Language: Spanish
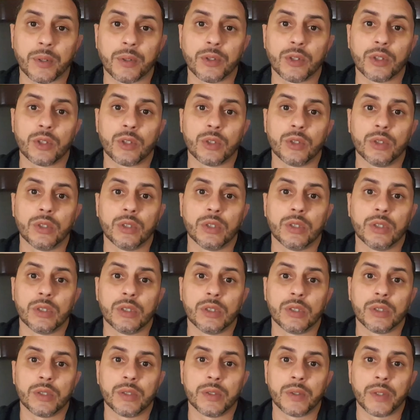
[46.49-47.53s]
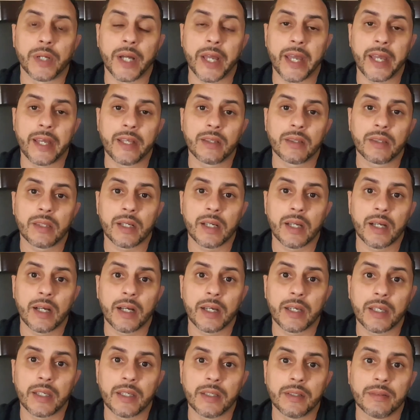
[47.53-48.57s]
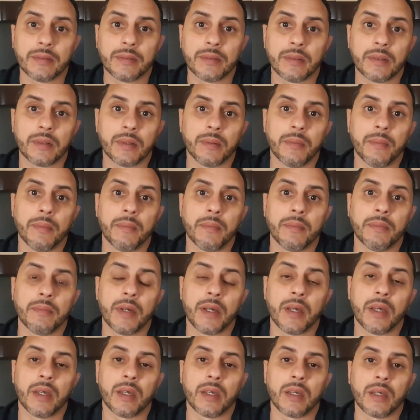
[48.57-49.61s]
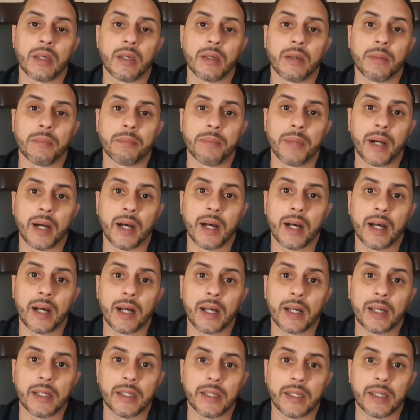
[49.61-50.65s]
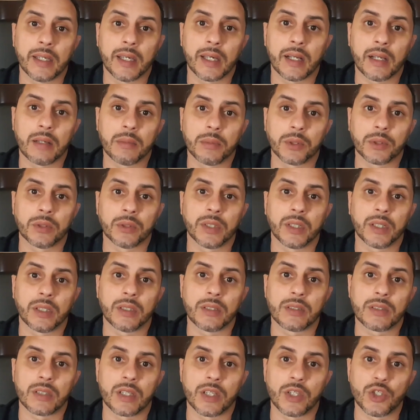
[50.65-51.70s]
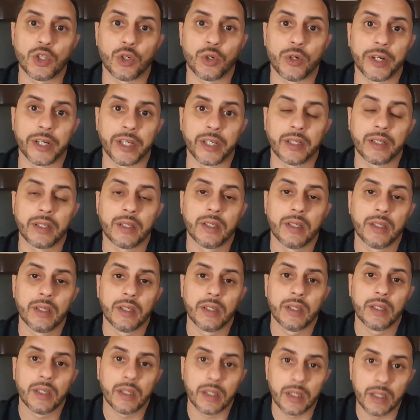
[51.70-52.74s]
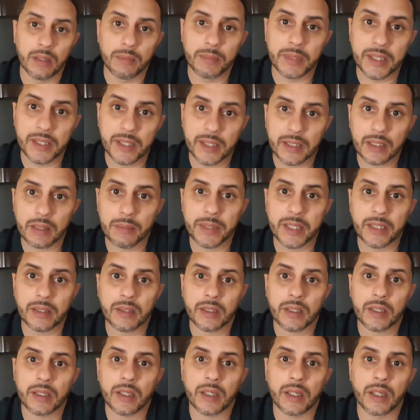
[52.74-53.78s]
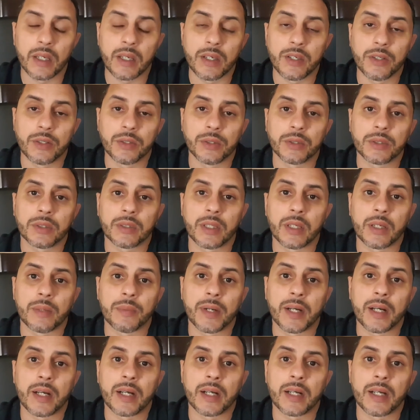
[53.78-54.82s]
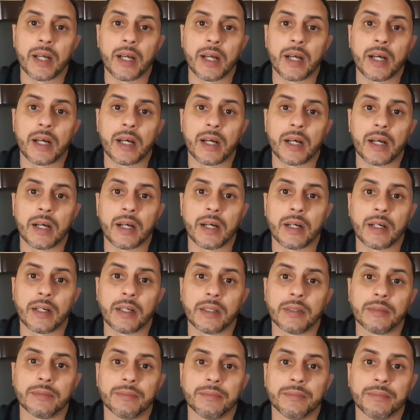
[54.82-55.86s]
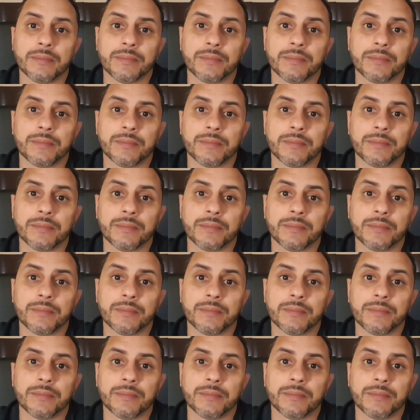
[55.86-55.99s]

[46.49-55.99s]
pronto entres ahí, eh, vas a cliquear al botón que dice Join. Inmediatamente ellos te van a